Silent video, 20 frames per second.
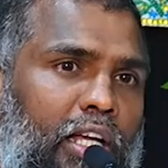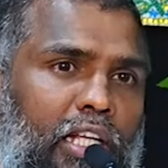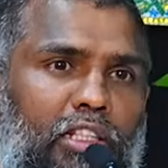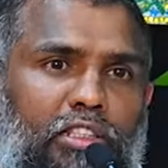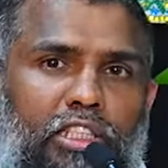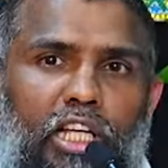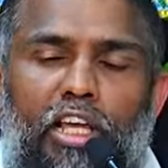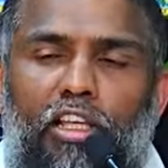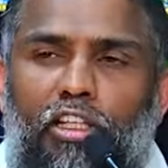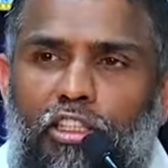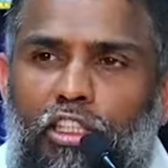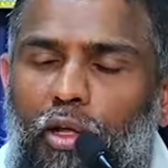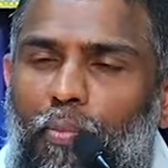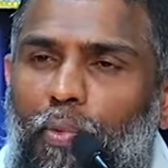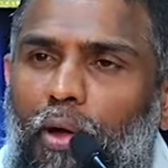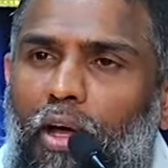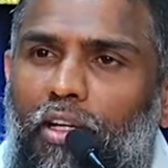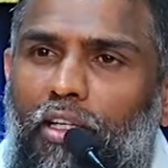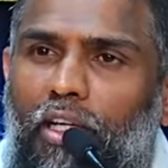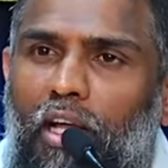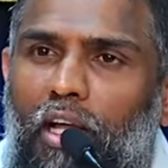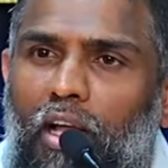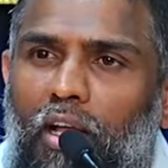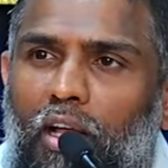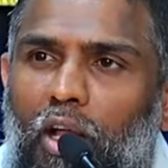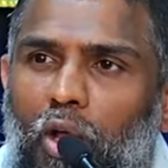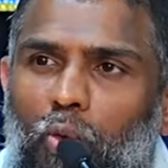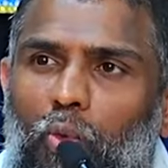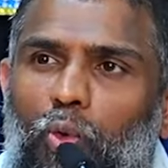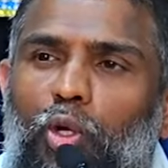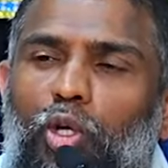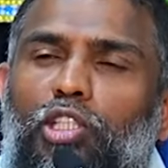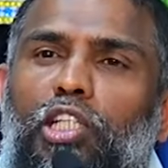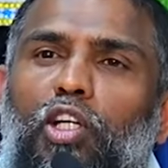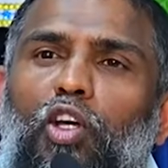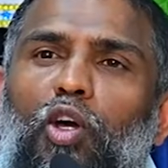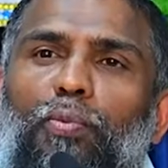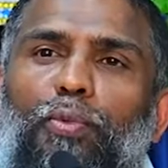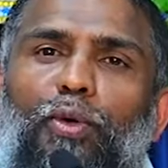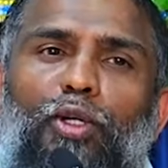இது செய்துட்டேன் பாருங்க ஒரு
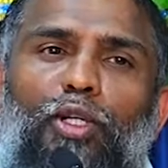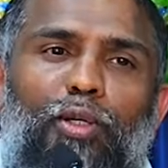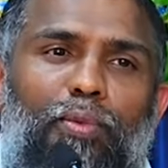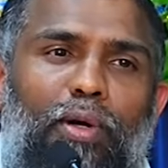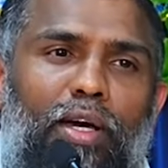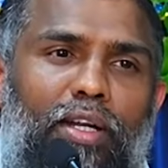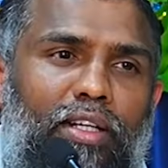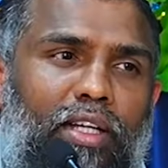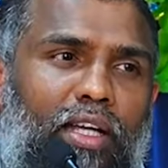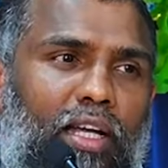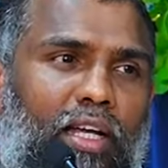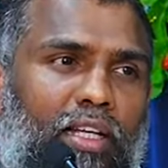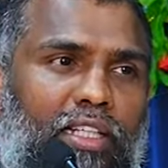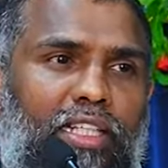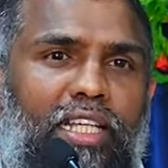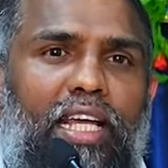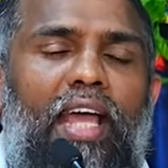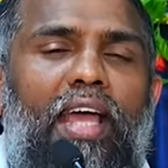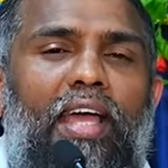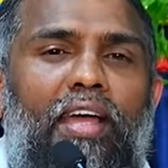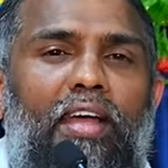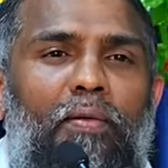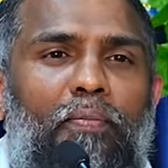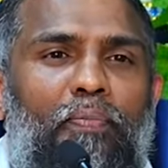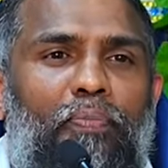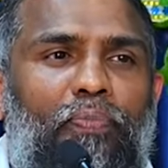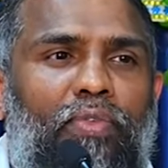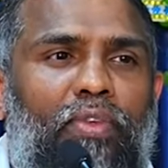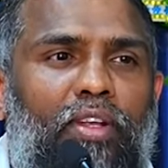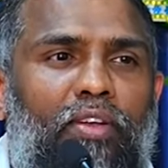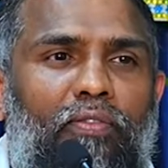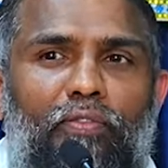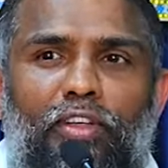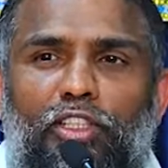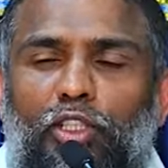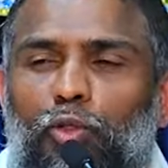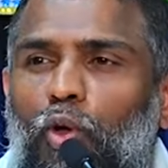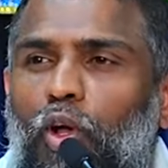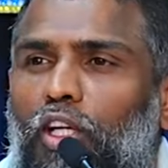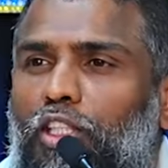தடவை போட்டு பாருங்க ஏன்
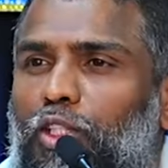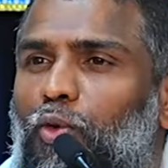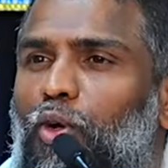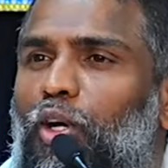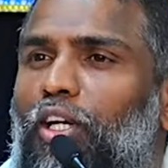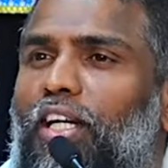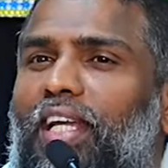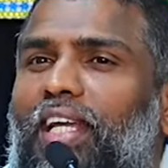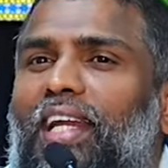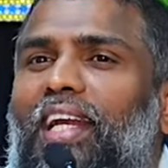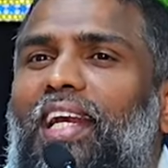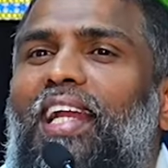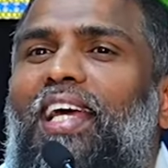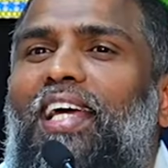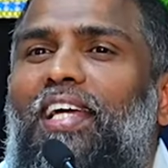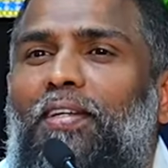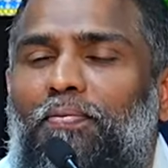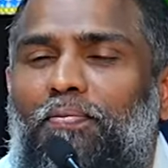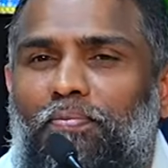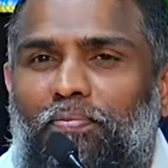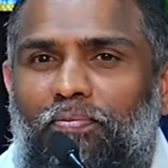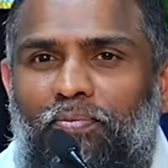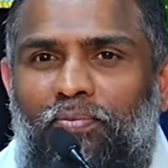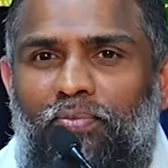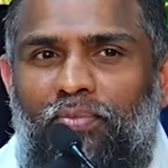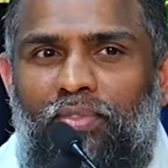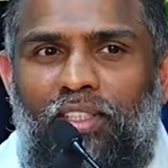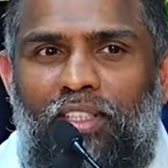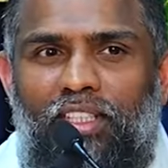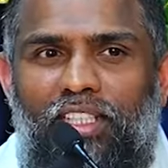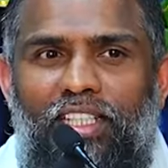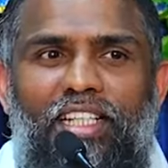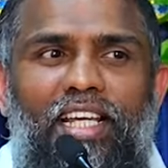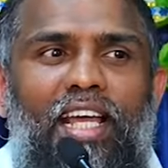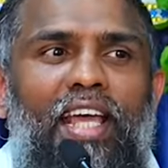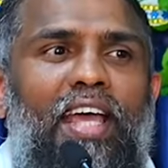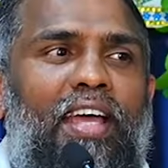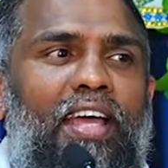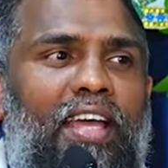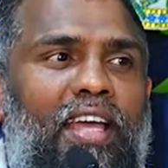விசுவாசம் உங்ககிட்ட இல்லை
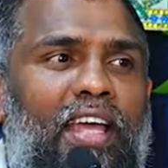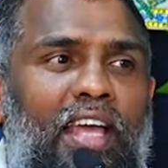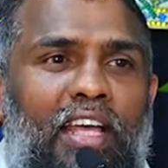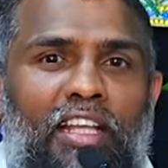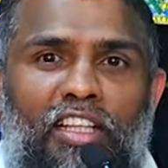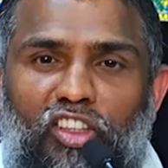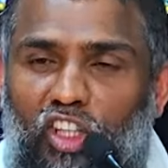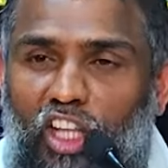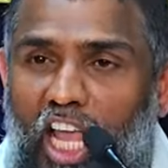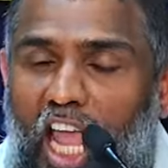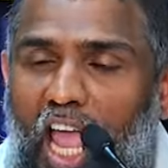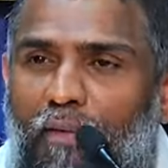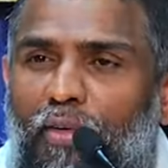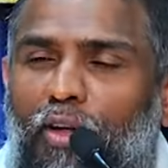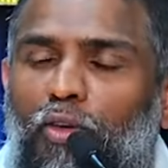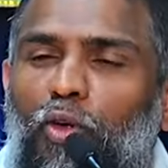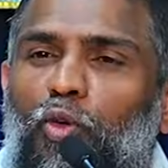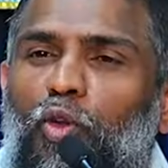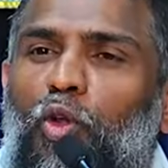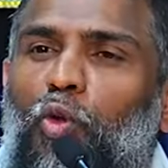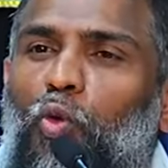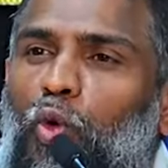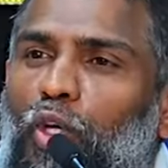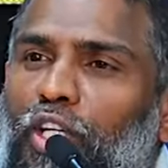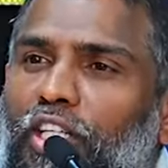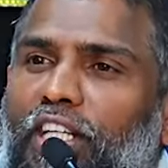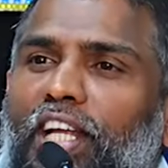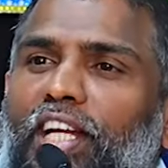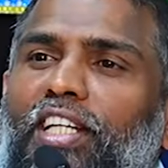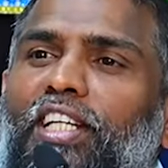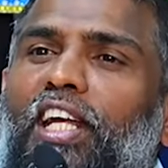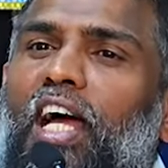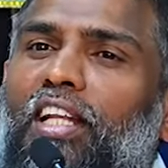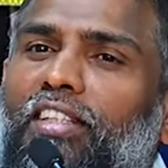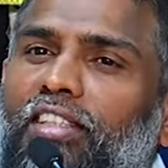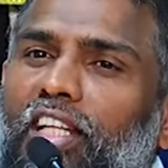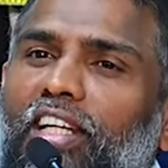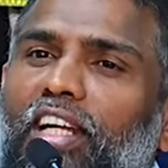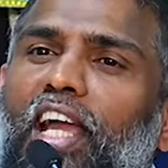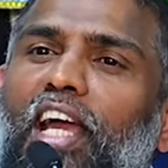ஏன் தேவன் ஒருவர் உண்டு
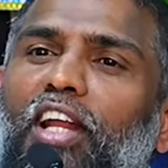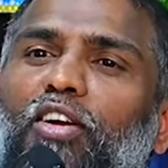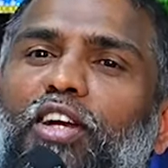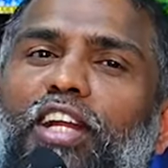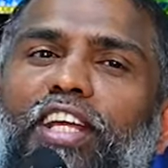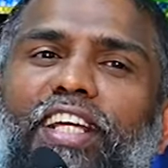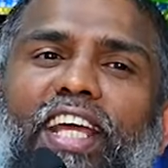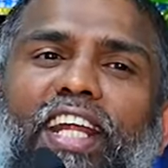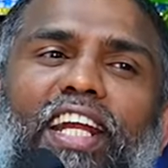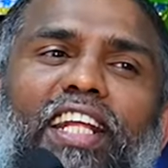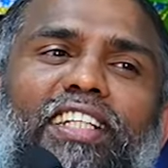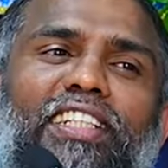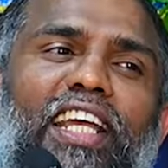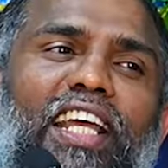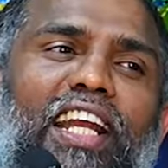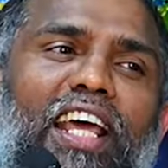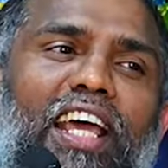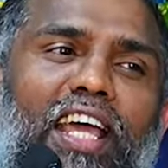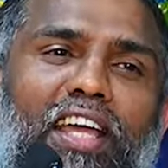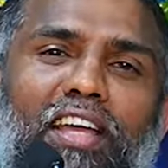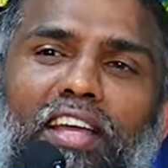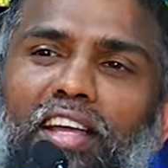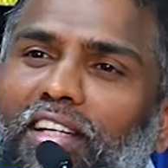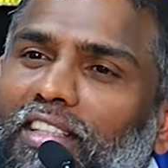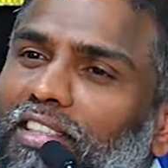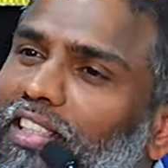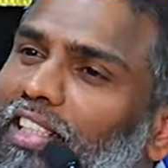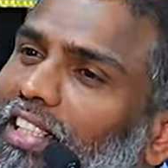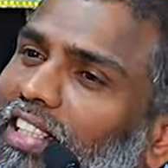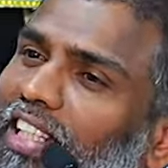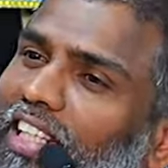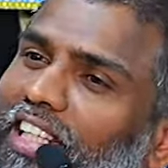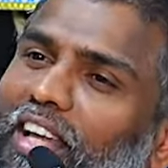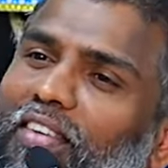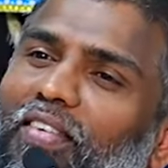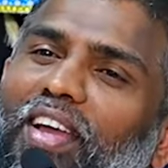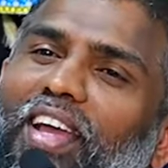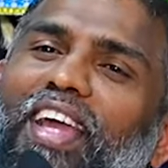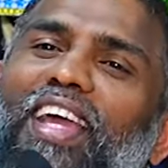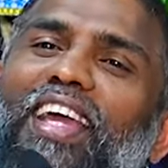அந்த நேரம் நீங்க என்ன செய்யல
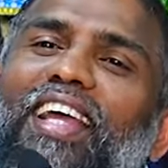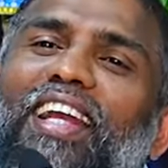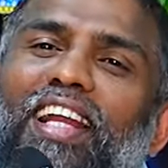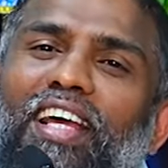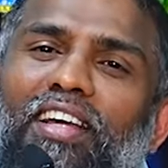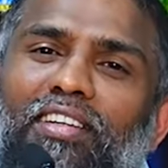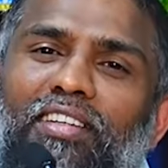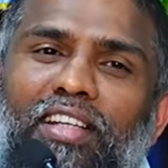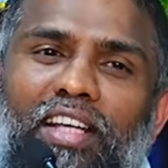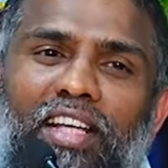சிந்திக்கவே இல்லை